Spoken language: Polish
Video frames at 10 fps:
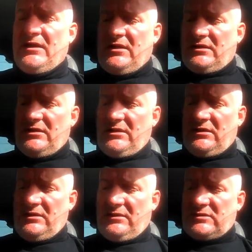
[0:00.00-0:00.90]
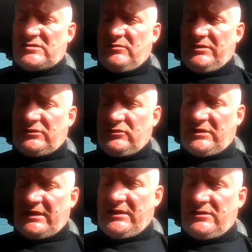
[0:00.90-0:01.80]
i osoby,
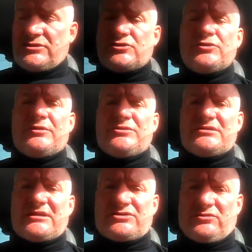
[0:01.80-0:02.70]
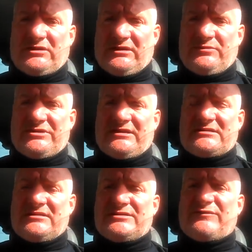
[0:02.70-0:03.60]
które czują się zaszczute
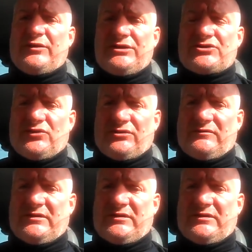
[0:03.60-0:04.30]
przez swoich szurów,